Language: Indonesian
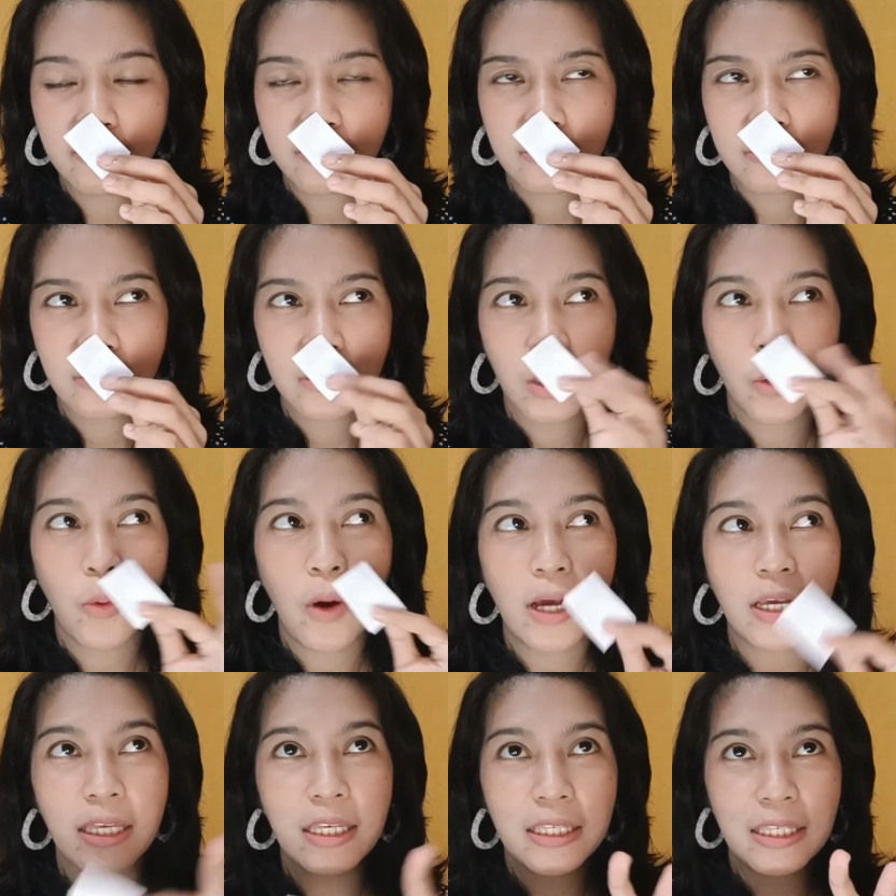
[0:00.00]

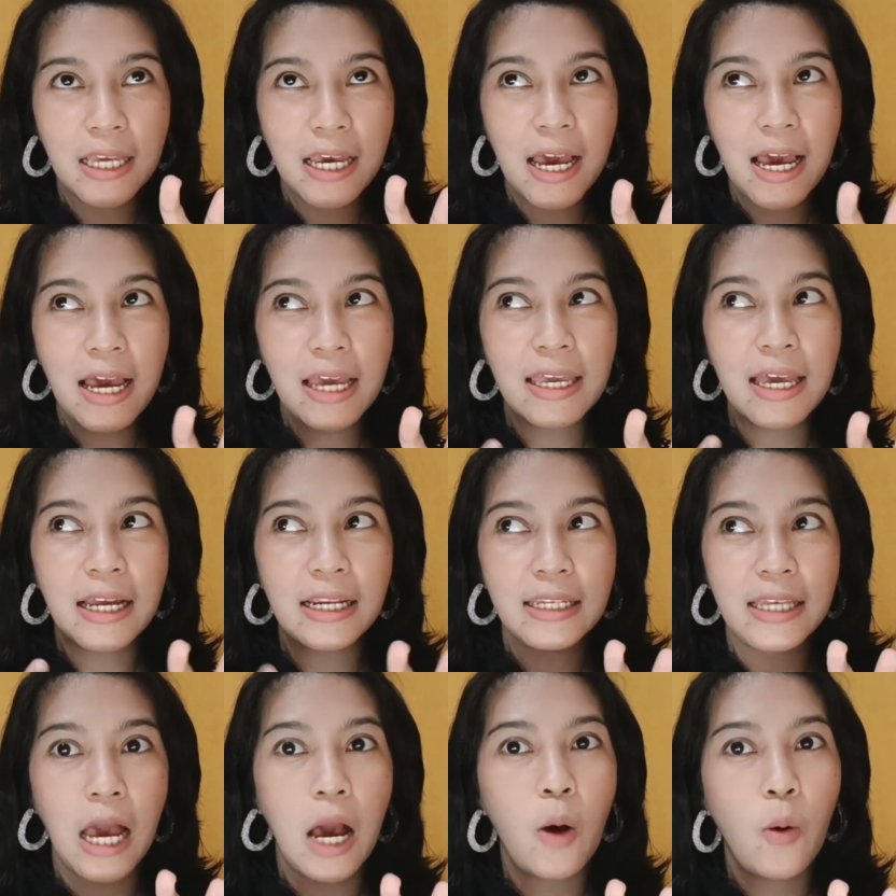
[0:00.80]
wanginya yang di
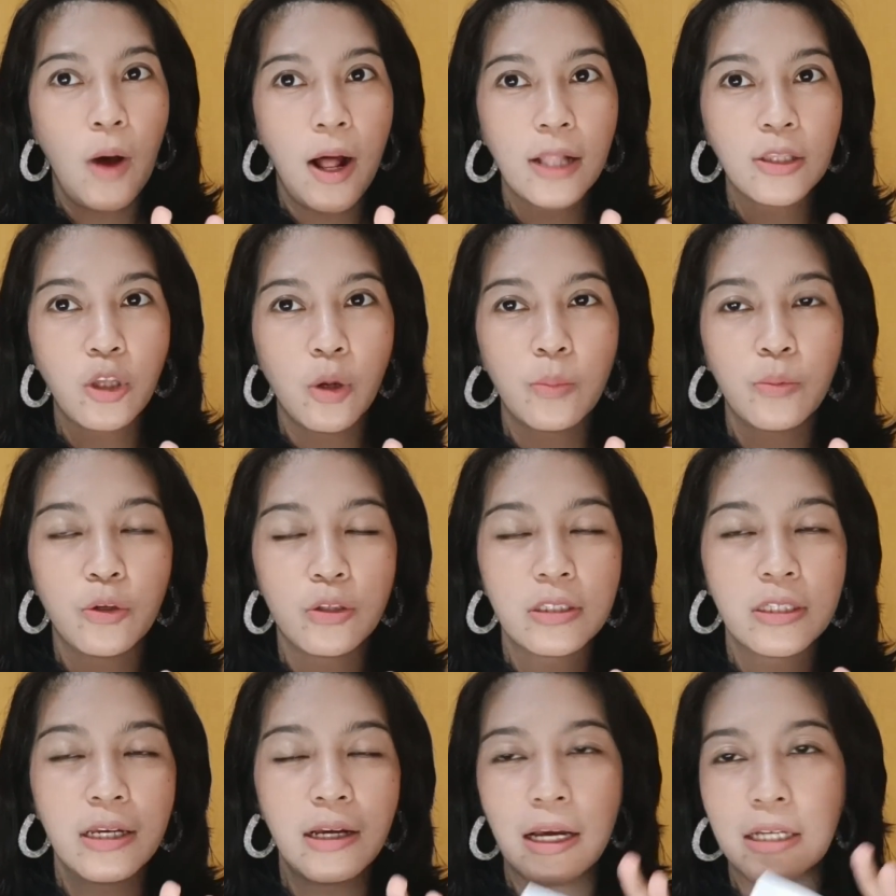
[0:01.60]
awal top notesnya
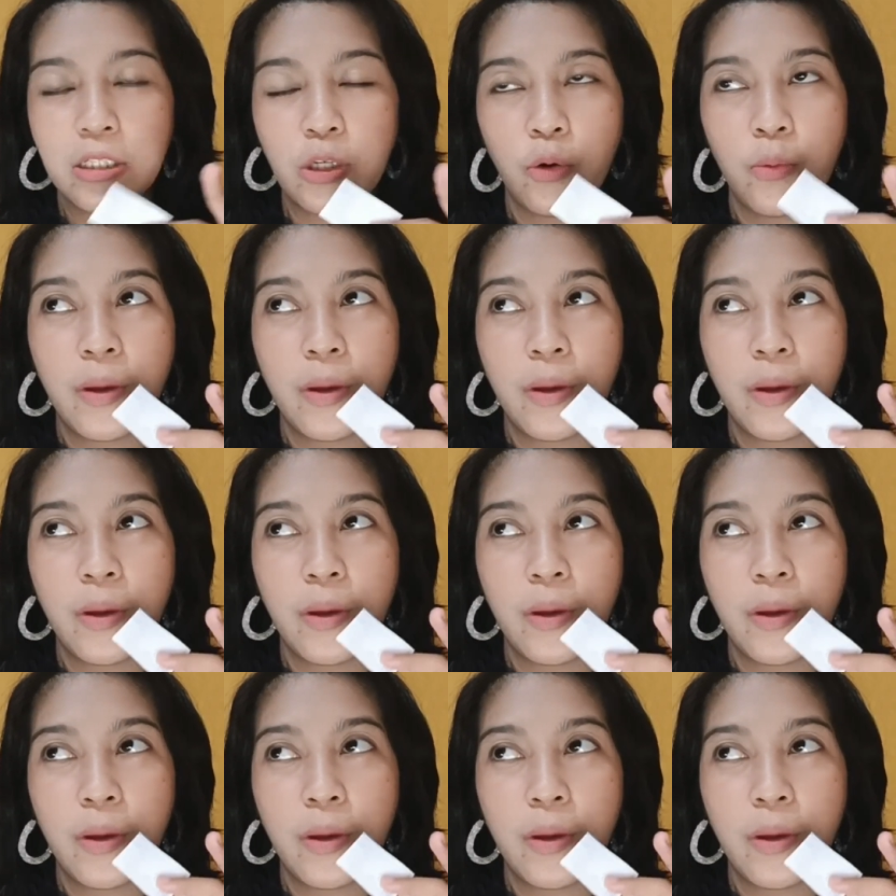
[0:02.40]
nggak jauh beda